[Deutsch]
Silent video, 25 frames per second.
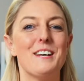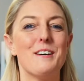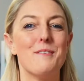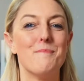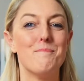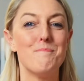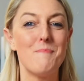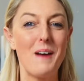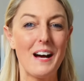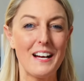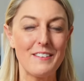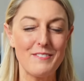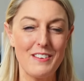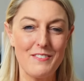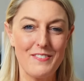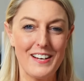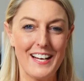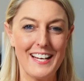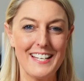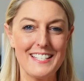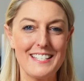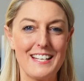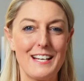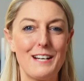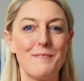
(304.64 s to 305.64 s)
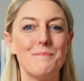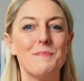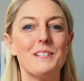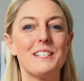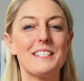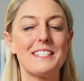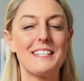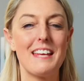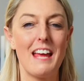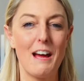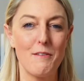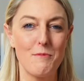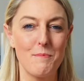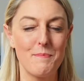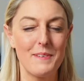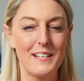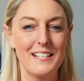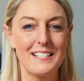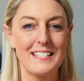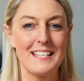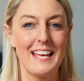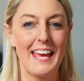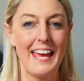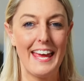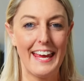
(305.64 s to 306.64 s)
Machen wir weiter mit
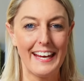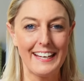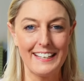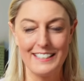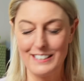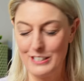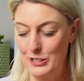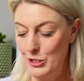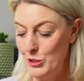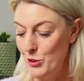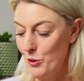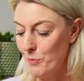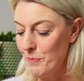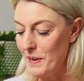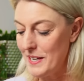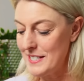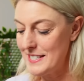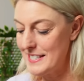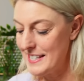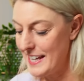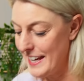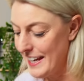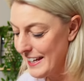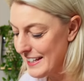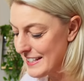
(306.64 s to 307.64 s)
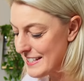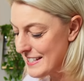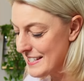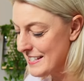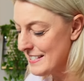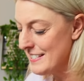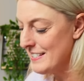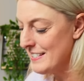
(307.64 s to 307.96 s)
Thermomix Hack Nummer 6.